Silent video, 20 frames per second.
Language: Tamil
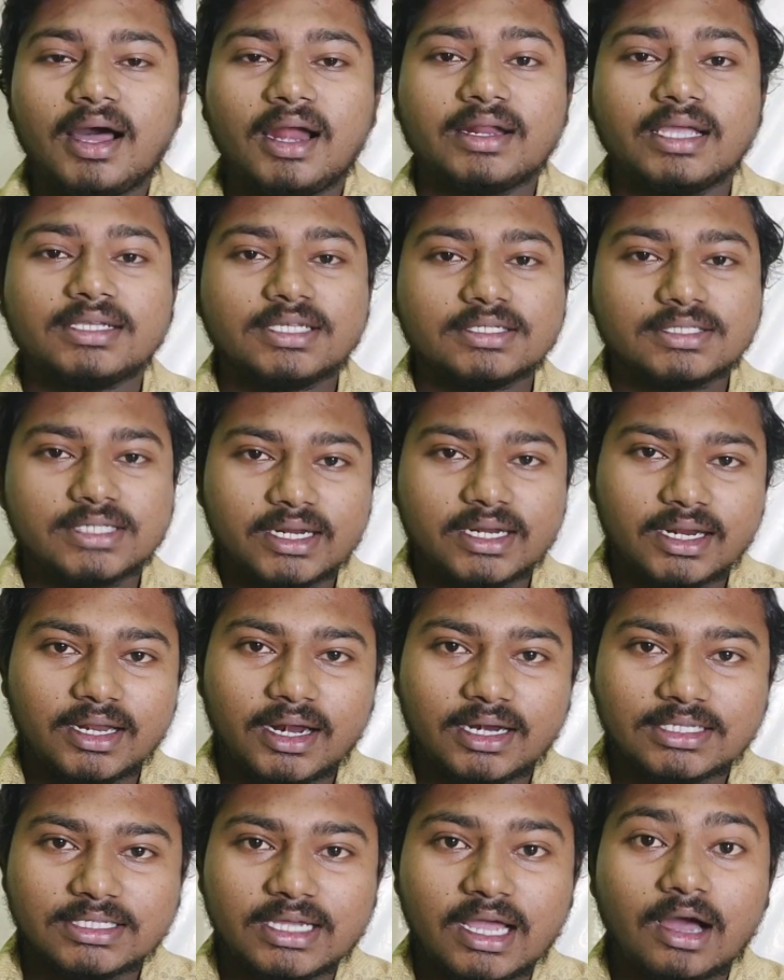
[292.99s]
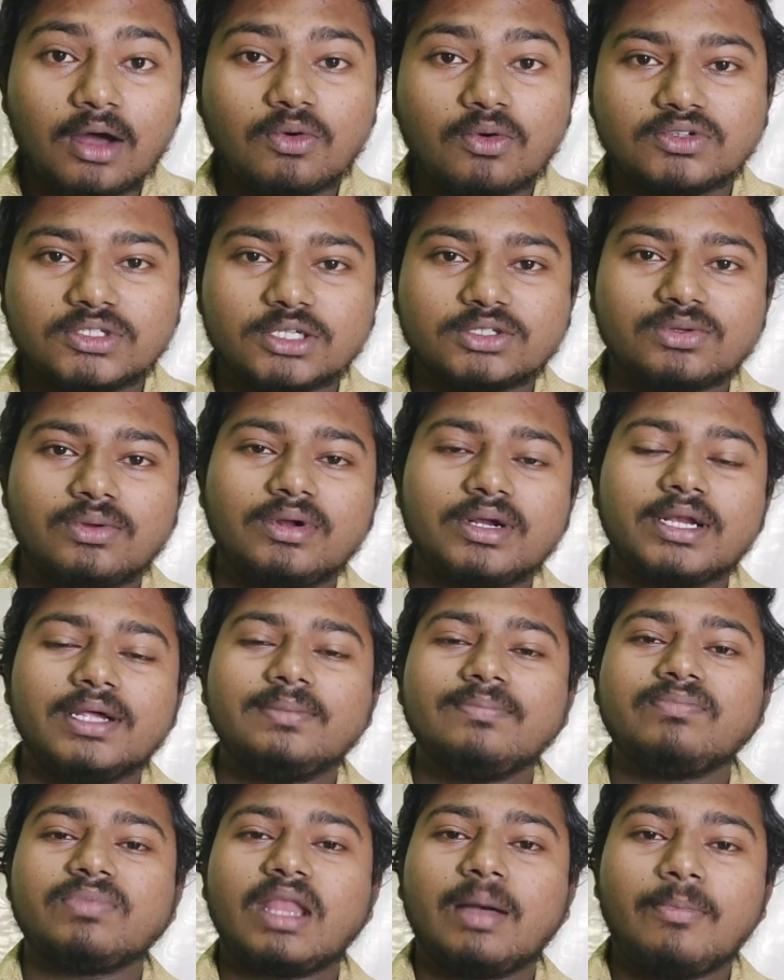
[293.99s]
அங்கே நான் ஜென்ரல் நாலேஜுக்காக ஒரு விஷயம்
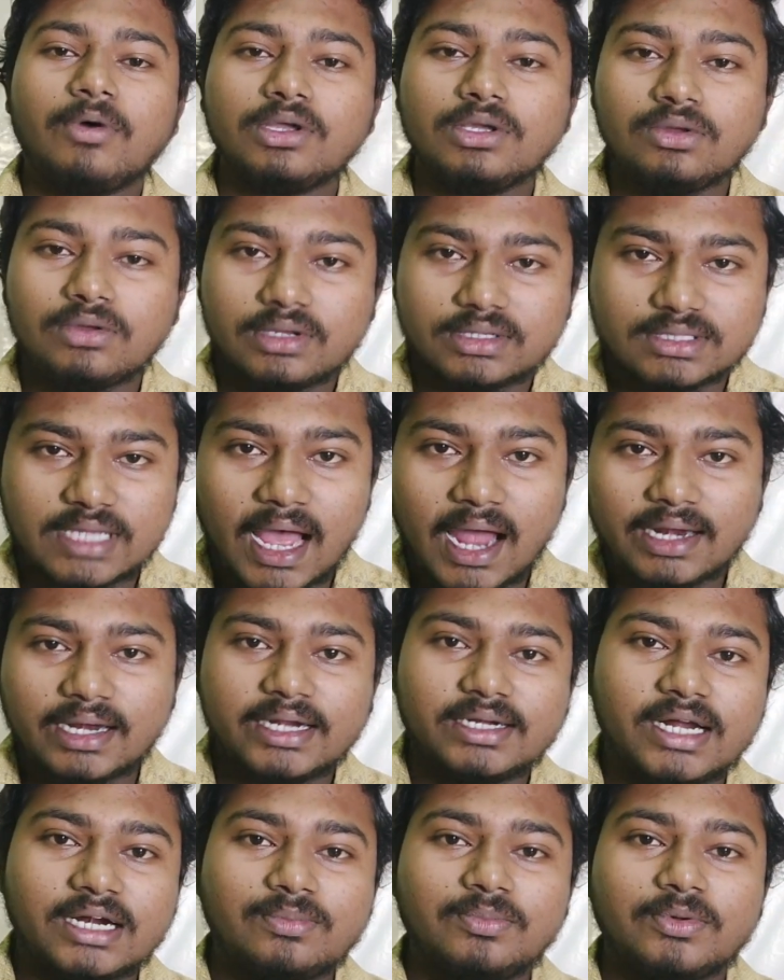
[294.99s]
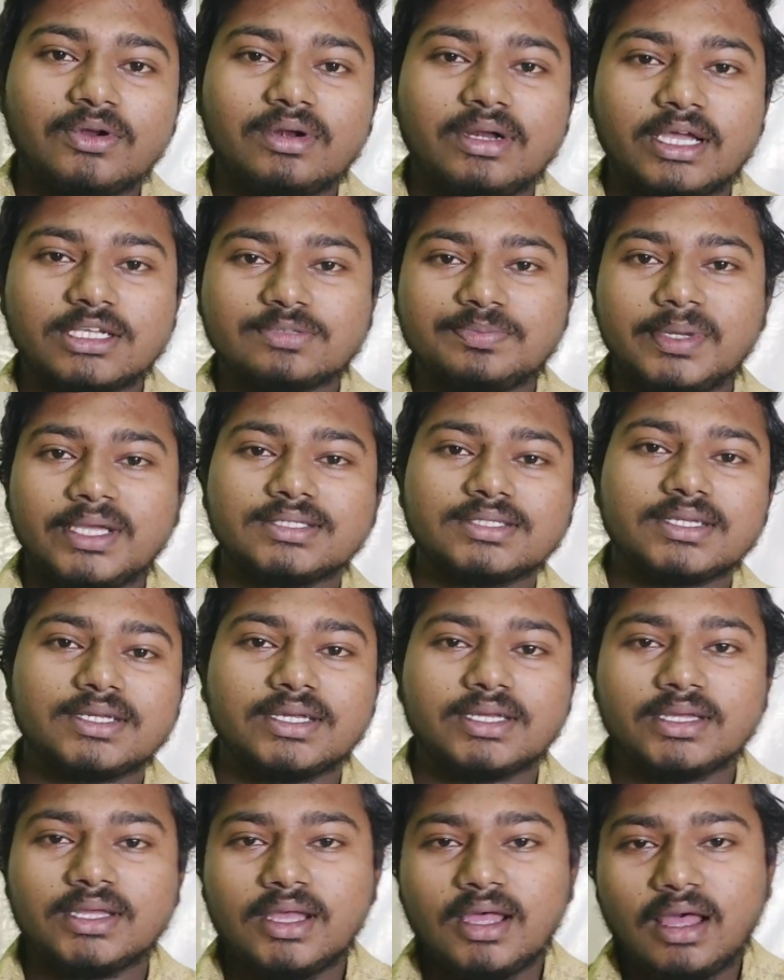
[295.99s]
சொல்கிறேன் நம்ம சேட்டலைட் அனுப்புறோம் இல்லையா
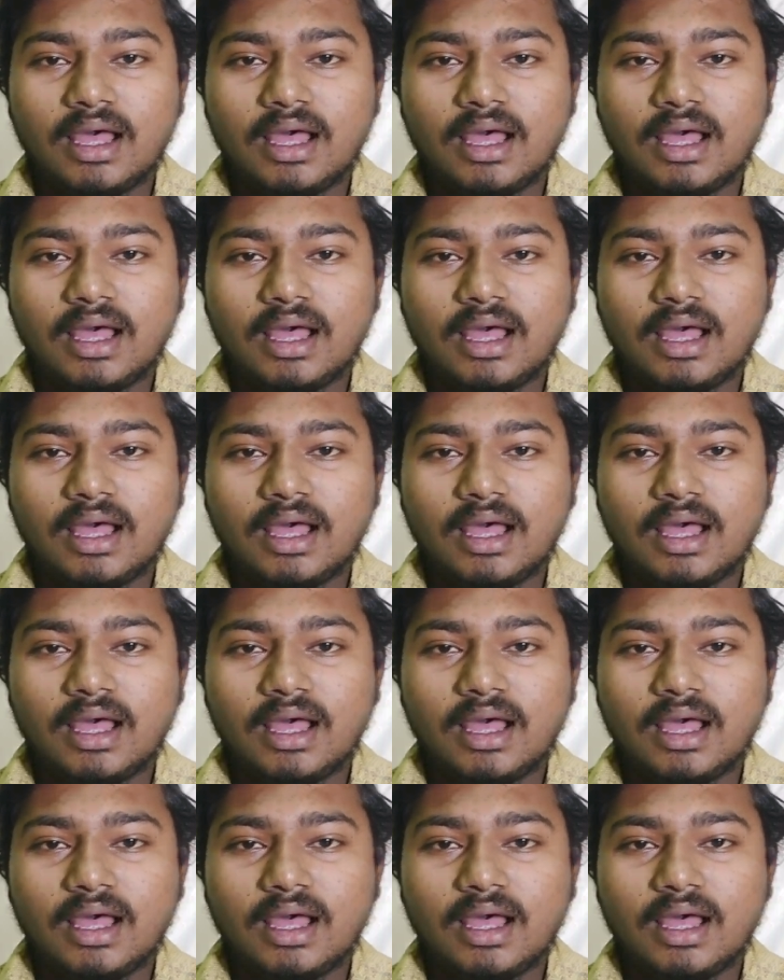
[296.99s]
ஸ்பேஸுக்கு